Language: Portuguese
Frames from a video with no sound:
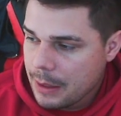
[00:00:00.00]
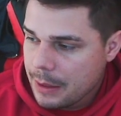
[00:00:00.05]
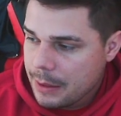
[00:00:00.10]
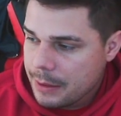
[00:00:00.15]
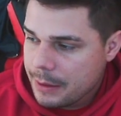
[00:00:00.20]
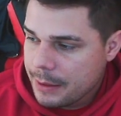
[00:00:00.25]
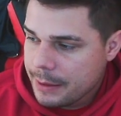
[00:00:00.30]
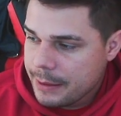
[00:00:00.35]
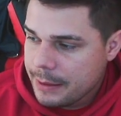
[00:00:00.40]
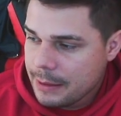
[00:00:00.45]

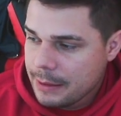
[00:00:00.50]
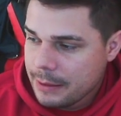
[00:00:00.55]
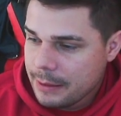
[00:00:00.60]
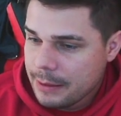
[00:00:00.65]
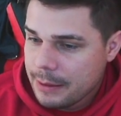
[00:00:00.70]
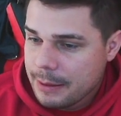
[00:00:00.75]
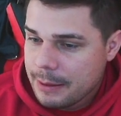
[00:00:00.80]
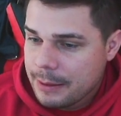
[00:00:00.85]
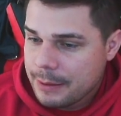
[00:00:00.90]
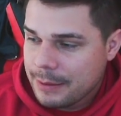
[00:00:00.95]
E aqui
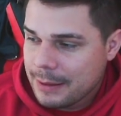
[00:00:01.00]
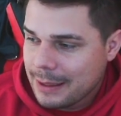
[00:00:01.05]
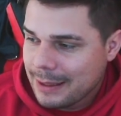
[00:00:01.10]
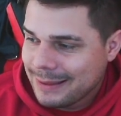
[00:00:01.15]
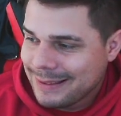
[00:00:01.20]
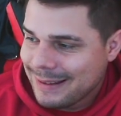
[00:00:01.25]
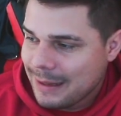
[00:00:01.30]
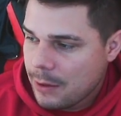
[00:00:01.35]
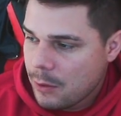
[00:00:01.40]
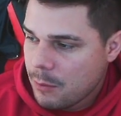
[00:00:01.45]
ele na
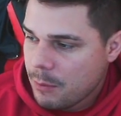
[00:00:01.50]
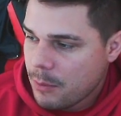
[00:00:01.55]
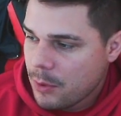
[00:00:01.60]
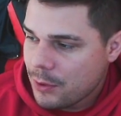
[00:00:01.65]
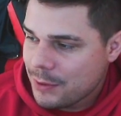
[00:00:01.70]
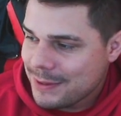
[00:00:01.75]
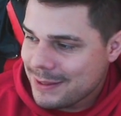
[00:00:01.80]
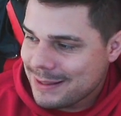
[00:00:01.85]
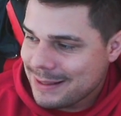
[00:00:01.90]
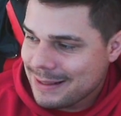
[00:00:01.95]
lateral
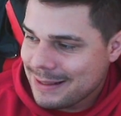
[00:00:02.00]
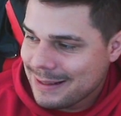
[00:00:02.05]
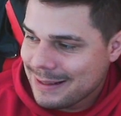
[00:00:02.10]
mostra